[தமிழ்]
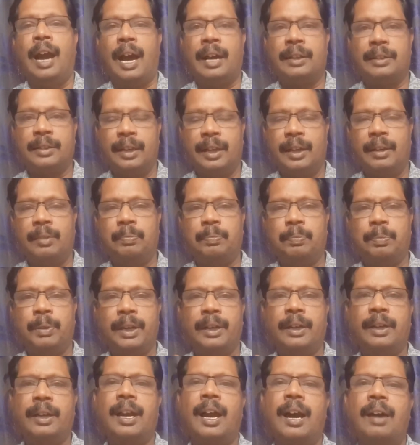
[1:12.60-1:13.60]
அதில்
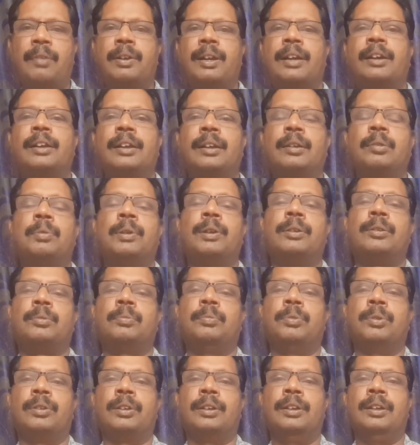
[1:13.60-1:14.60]
பெண் காவலர்கள்
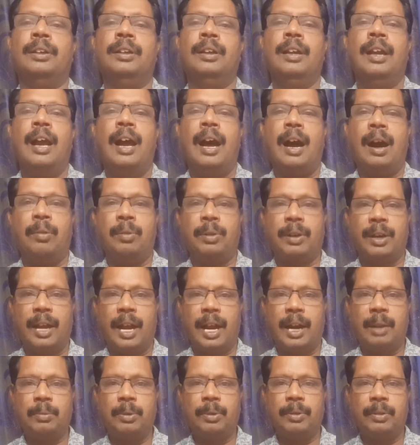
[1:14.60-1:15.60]
ஈடுபடுத்தும் போது அவர்களை
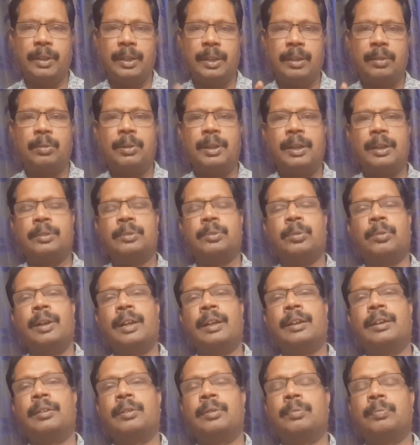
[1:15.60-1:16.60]
அனுபவிக்கக்கூடிய
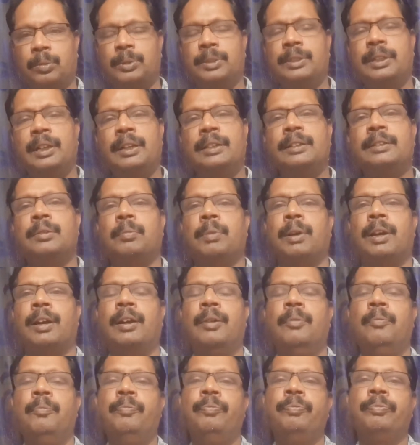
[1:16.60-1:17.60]
தொல்லைகள் கொஞ்ச நஞ்சமல்ல
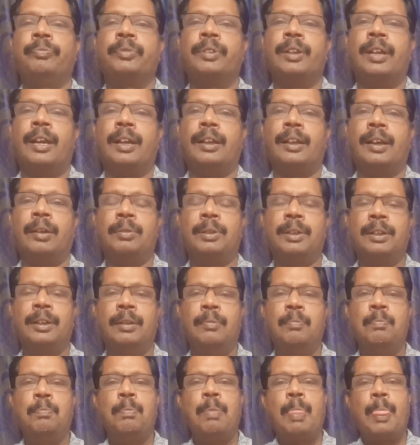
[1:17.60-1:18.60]
அதாவது
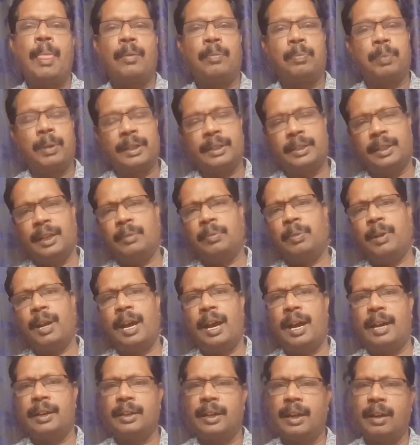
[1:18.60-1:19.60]
இப்போ இதே போல்
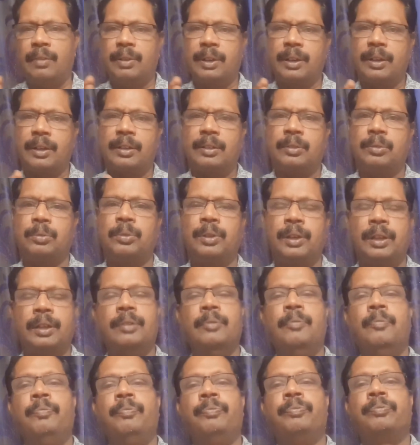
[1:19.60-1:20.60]
ஆண் காவலர்களுக்கும் உண்டு
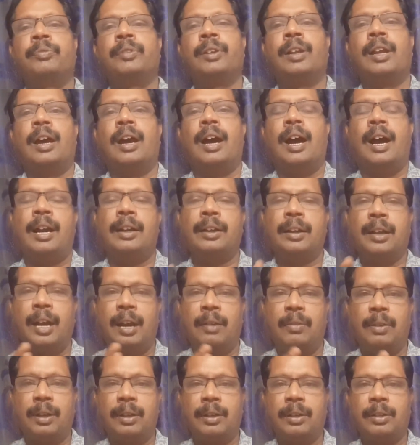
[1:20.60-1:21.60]
ஆண்
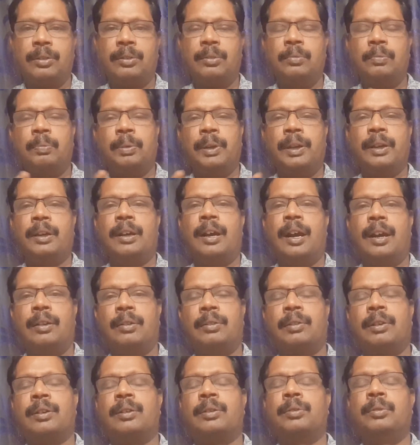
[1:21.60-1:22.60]
காவலர்களுக்கும் பெண்
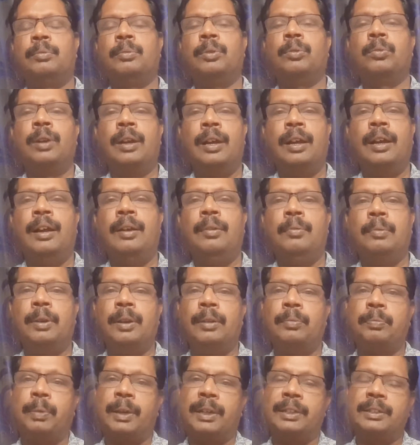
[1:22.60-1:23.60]
காவலர்களுக்கும் உள்ள
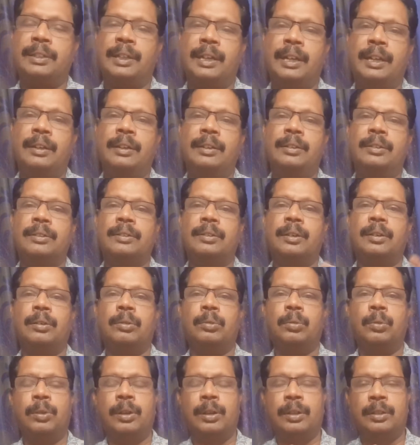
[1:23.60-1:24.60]
பிரச்சனை
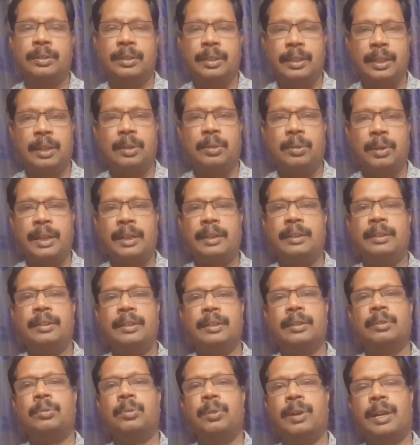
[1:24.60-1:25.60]
சீருடை
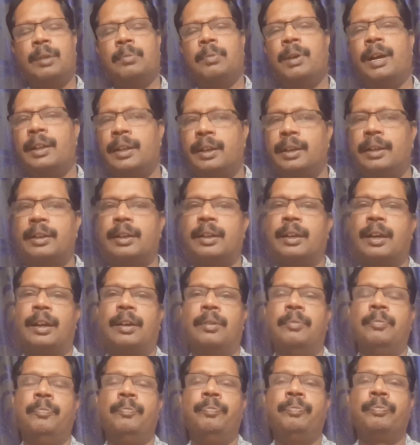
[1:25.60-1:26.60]
இது ஒரே பாணியில்
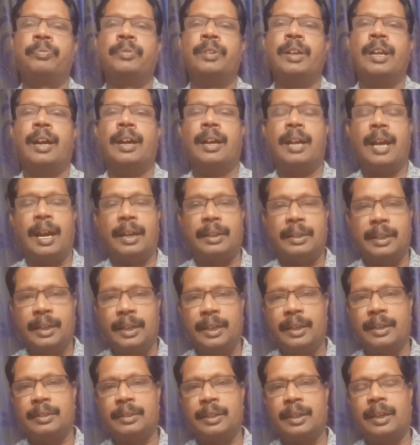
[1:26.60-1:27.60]
இருக்கலாம் ஆனால் அதே
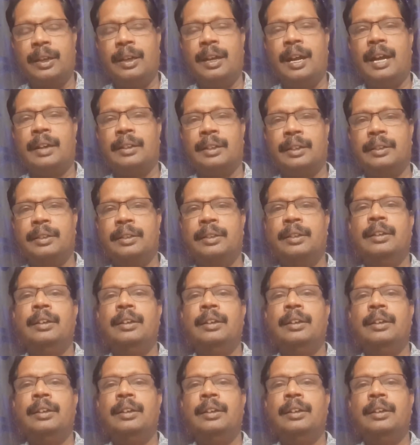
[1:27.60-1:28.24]
நேரத்தில் அதை